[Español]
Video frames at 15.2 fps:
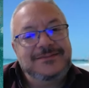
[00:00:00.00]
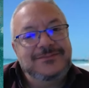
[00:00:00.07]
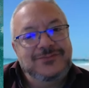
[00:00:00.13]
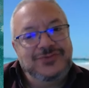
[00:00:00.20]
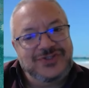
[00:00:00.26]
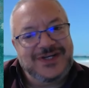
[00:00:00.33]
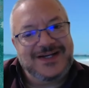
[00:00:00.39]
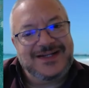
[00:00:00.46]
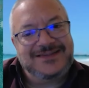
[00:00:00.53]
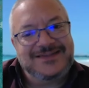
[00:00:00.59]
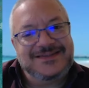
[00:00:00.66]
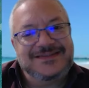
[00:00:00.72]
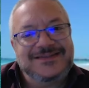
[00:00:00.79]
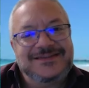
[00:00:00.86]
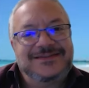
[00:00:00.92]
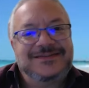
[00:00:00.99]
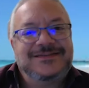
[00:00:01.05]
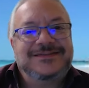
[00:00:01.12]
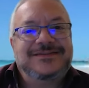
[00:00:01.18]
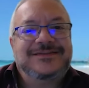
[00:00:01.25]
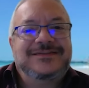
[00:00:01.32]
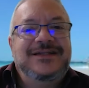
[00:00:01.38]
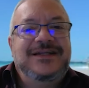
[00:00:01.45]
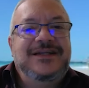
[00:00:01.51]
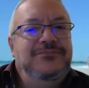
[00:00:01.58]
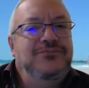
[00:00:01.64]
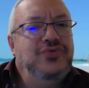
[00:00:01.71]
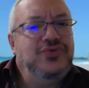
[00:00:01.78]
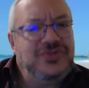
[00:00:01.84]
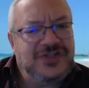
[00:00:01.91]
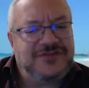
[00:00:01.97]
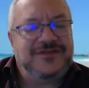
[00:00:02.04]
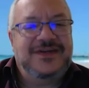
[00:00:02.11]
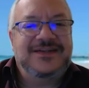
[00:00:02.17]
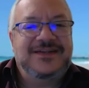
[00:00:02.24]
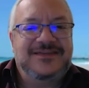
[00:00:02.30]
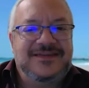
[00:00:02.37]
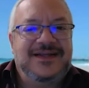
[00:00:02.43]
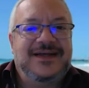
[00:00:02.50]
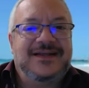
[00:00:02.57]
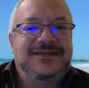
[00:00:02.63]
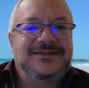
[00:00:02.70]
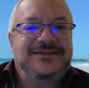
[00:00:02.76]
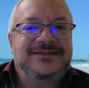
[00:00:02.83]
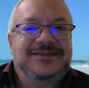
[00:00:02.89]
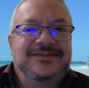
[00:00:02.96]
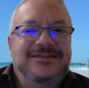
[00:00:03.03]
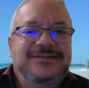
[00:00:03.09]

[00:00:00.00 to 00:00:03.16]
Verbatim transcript: Muchas gracias y muchas felicidades.